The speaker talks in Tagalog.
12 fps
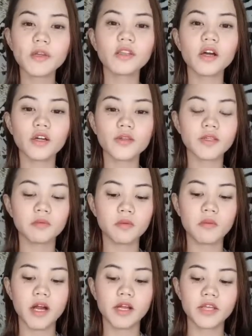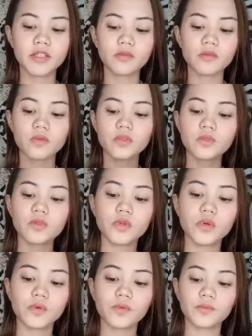Comment na kayo sa baba guys kung gusto
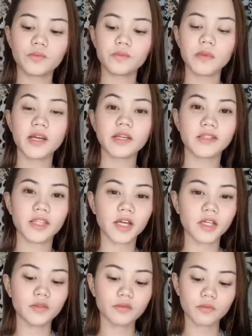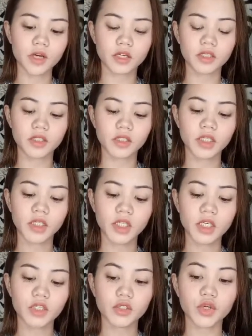nyong makita yung mga
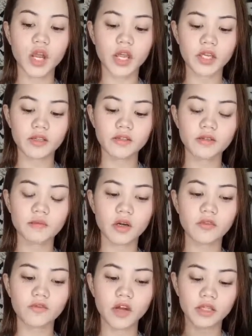trials ng mga